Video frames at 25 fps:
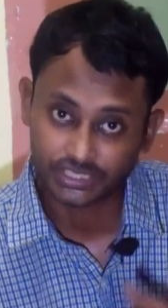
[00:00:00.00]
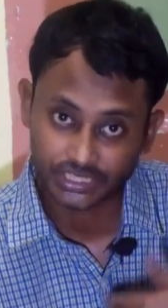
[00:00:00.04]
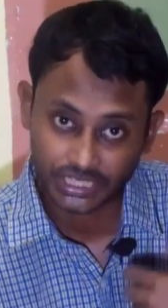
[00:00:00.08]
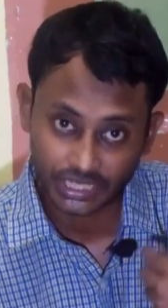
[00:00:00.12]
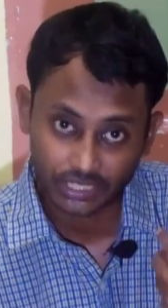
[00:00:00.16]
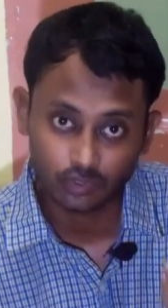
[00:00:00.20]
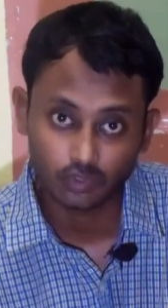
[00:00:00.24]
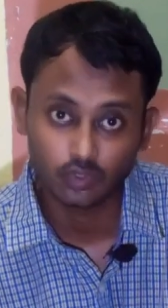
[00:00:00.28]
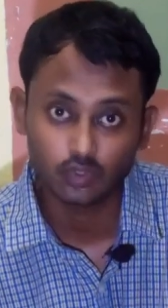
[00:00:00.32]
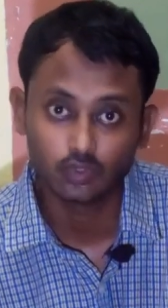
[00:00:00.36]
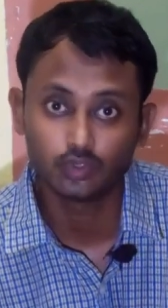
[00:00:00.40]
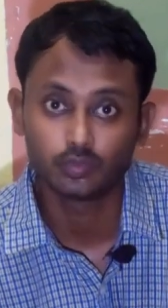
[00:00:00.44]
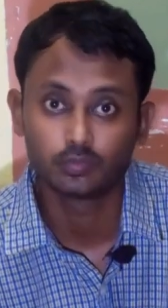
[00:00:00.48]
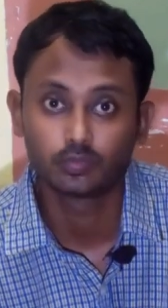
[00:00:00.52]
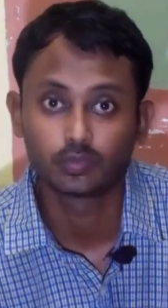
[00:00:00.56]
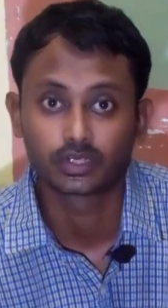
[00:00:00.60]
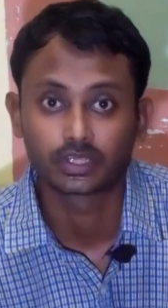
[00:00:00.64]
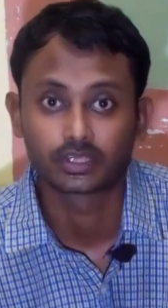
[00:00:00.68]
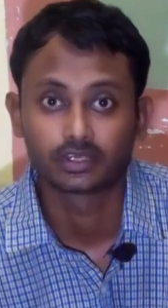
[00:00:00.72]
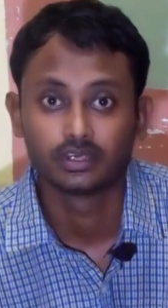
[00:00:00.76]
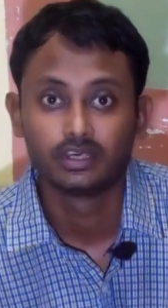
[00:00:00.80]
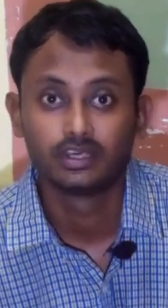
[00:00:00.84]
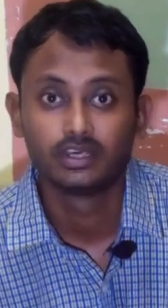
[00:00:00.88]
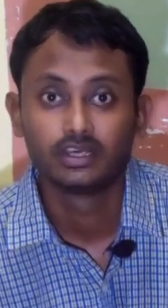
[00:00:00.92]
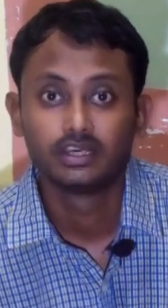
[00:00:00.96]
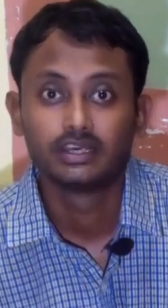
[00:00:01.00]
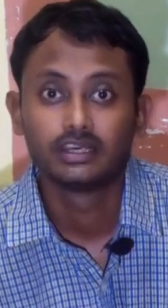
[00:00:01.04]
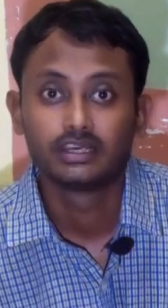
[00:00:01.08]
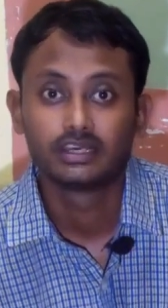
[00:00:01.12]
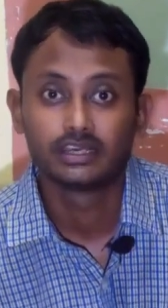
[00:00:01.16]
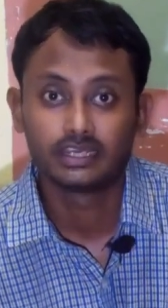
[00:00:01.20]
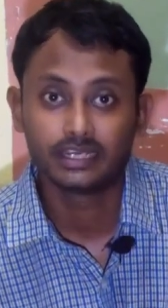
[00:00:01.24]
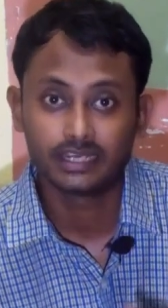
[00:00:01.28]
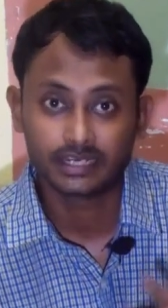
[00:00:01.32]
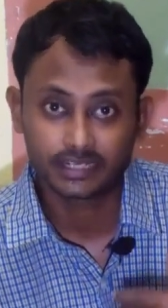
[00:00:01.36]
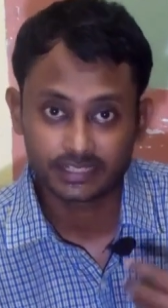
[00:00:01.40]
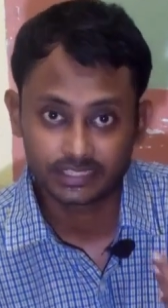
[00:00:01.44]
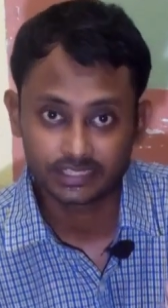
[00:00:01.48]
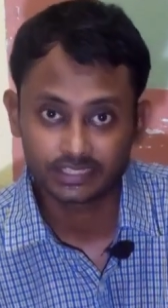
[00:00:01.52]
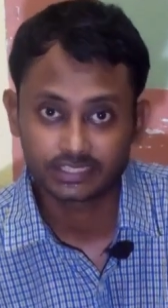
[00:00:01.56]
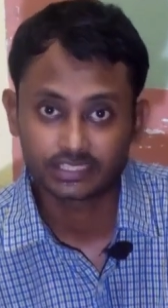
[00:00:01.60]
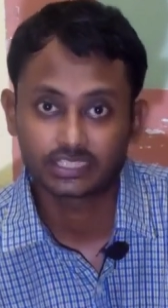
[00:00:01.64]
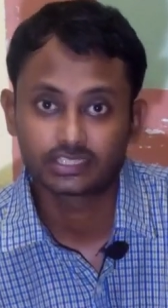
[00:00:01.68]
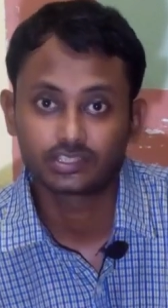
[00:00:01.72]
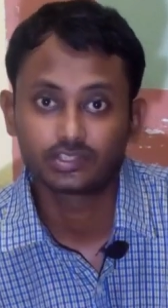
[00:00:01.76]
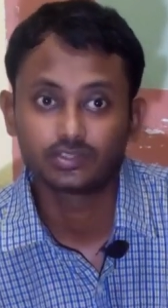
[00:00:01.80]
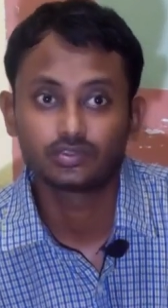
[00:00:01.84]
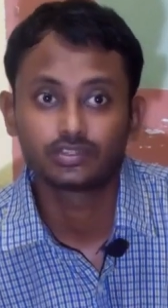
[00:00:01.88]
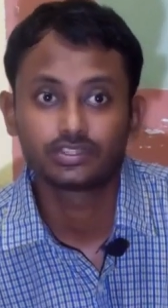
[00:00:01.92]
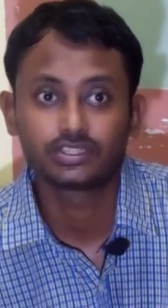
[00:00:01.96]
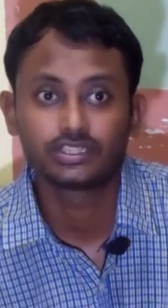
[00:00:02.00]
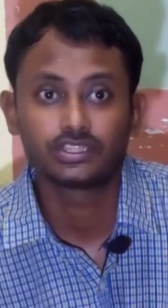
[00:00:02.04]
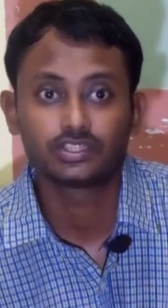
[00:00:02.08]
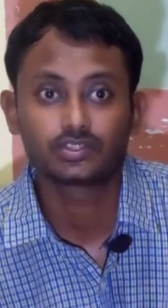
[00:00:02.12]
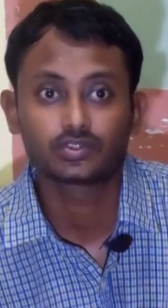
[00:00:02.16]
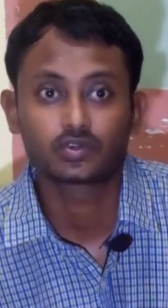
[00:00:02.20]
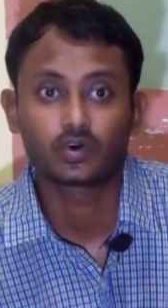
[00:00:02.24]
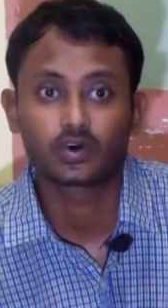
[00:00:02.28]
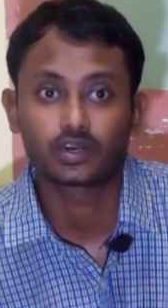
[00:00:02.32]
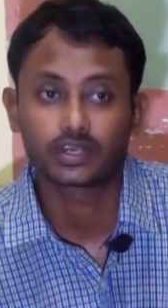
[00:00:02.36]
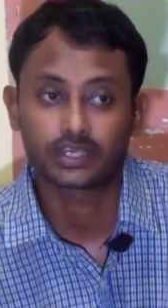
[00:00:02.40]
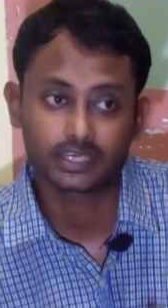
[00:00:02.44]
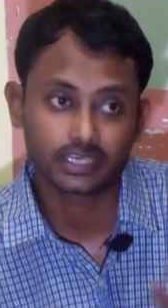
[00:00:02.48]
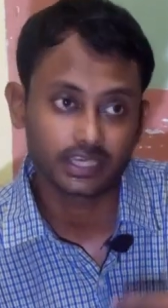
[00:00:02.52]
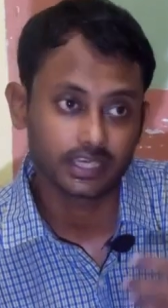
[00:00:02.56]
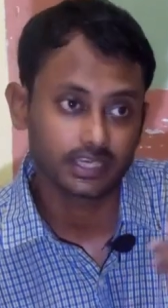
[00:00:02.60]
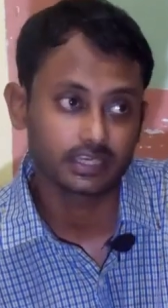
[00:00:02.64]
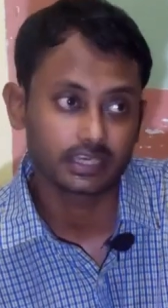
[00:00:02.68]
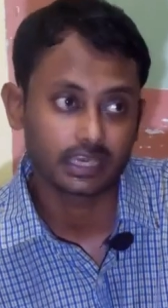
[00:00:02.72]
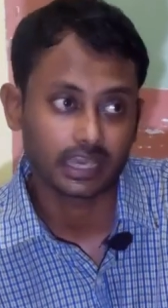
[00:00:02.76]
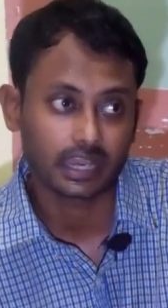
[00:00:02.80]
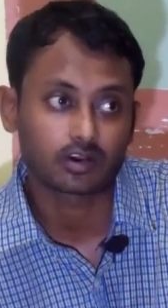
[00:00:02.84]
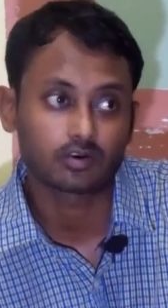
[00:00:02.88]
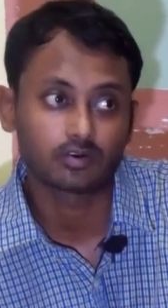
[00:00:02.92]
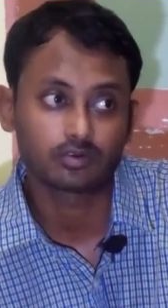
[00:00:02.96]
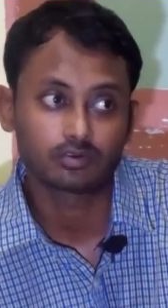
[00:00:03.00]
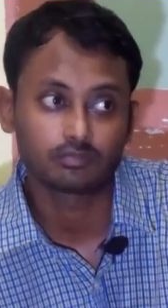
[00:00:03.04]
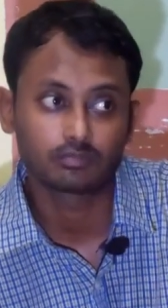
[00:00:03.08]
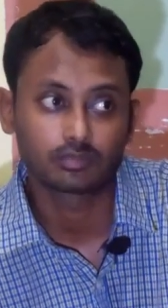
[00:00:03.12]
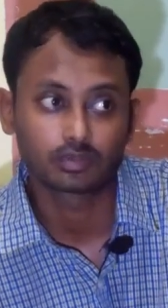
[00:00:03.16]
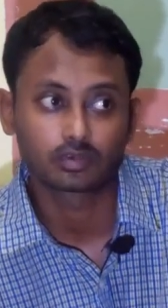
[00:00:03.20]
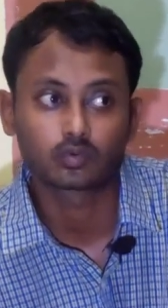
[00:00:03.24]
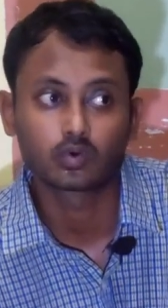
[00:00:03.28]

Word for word: সেগুলোর উপরে ইলেকট্রিক জাতীয় জিনিস অনেকেই এখন